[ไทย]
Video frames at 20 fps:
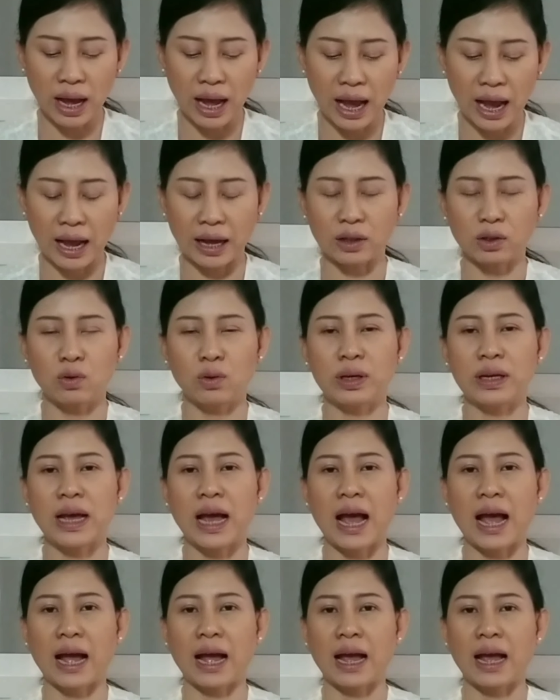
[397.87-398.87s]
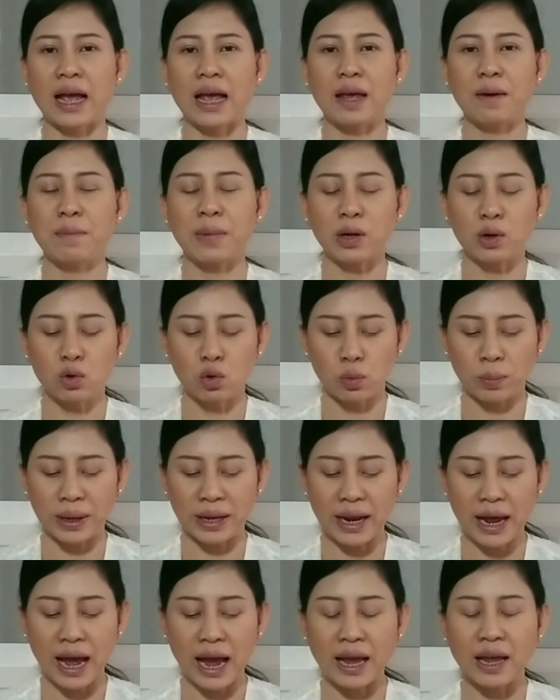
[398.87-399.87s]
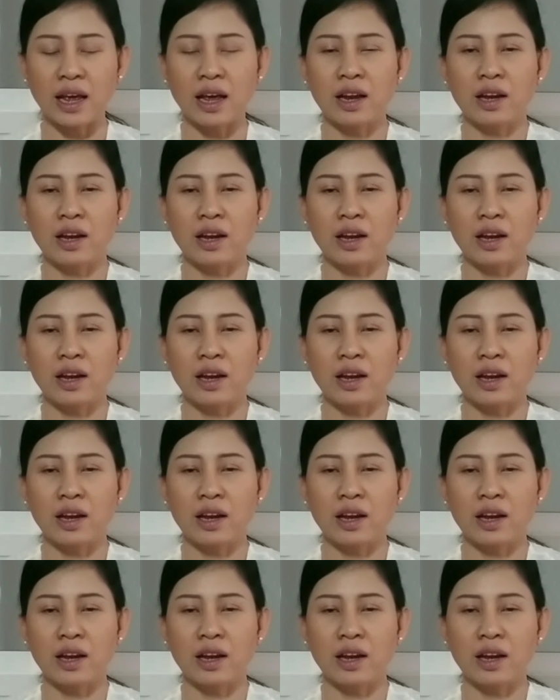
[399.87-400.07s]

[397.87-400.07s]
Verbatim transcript: หาตัวอย่างให้มาดูไม่ได้